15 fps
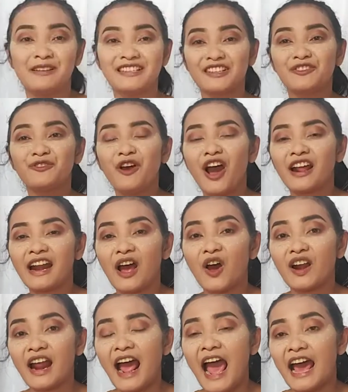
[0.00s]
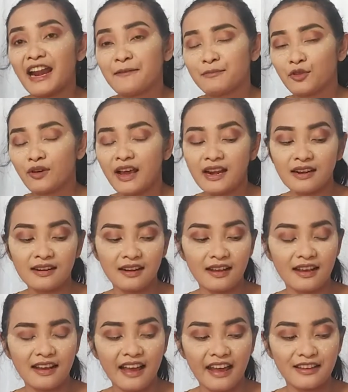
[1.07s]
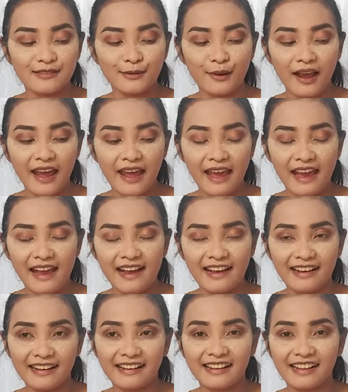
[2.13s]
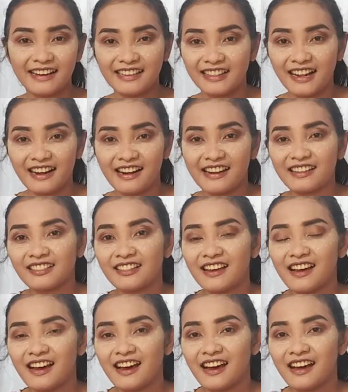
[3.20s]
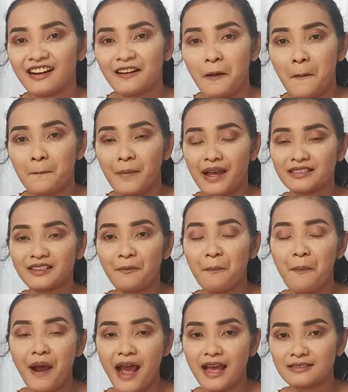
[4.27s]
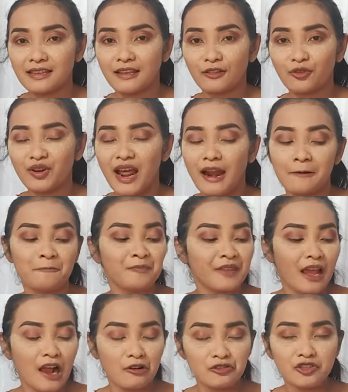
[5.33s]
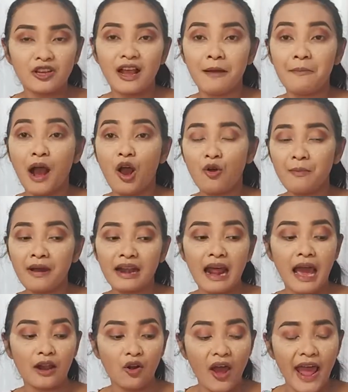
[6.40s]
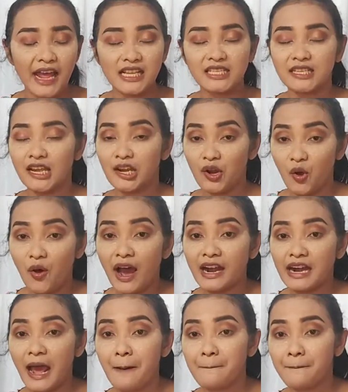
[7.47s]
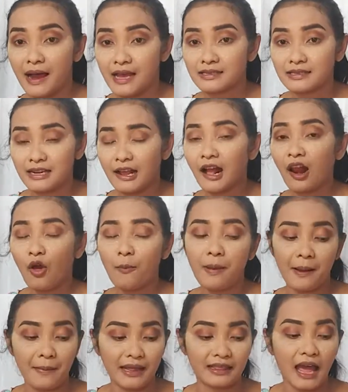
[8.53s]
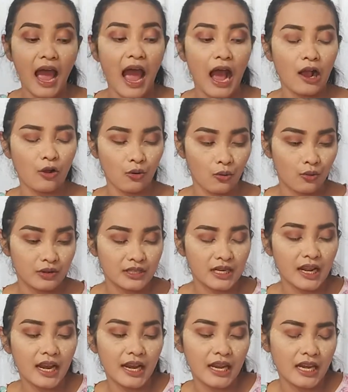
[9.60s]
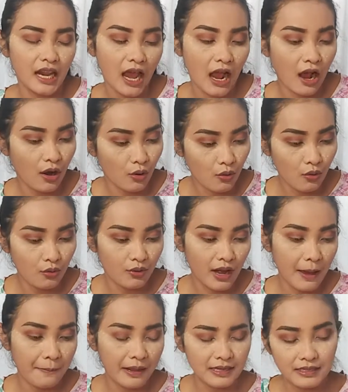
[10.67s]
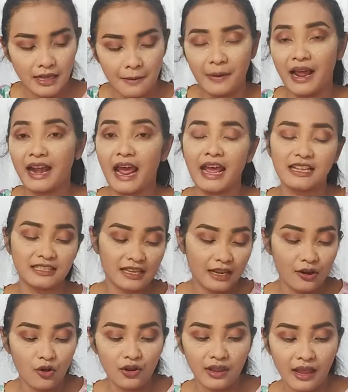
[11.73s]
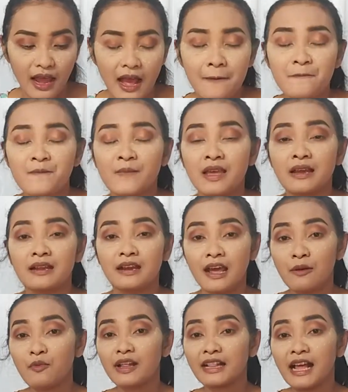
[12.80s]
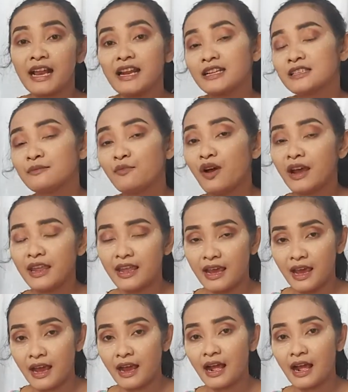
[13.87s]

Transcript: biasanya tuh orang-orang Arab tuh kan eh, kayak suka yang glitter-glitter, emas-emas gitu dan aku juga mau menaruh eyeshadow warna emas di kelopak mata aku. Jadi kali ini aku udah persiapkan eyeshadownya dan buat kalian semuanya,